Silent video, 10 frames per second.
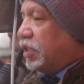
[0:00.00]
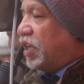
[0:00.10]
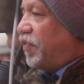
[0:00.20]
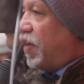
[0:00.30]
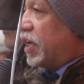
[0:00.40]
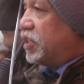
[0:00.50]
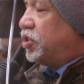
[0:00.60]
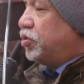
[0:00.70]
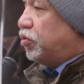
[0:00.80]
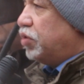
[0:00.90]
السفارة
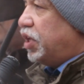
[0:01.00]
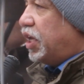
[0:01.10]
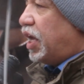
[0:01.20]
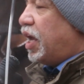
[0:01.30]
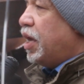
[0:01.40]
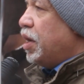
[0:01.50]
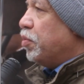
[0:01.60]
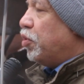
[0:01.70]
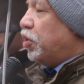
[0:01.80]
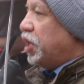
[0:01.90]
السعودية
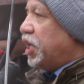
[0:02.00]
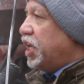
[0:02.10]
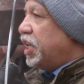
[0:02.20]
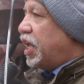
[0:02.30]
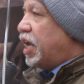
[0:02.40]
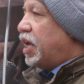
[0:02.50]
معلنين